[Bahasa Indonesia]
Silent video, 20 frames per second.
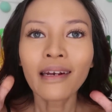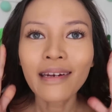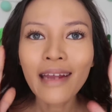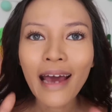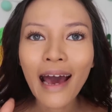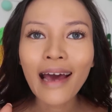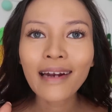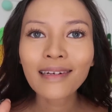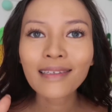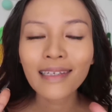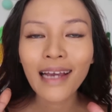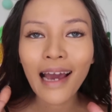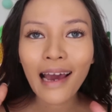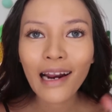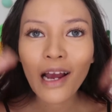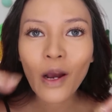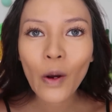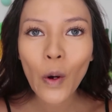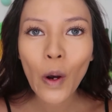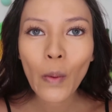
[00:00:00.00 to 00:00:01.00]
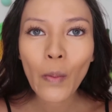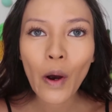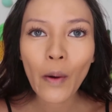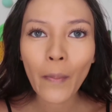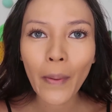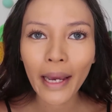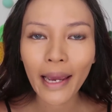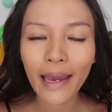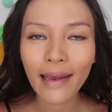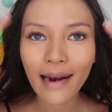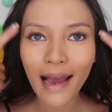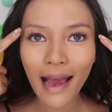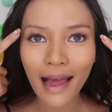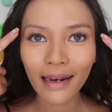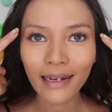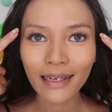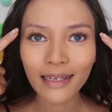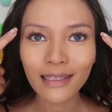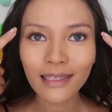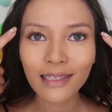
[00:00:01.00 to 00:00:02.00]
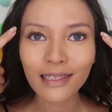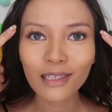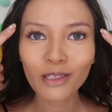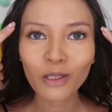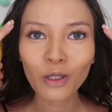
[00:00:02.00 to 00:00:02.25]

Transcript: Dan sekarang gue mau pakein alis.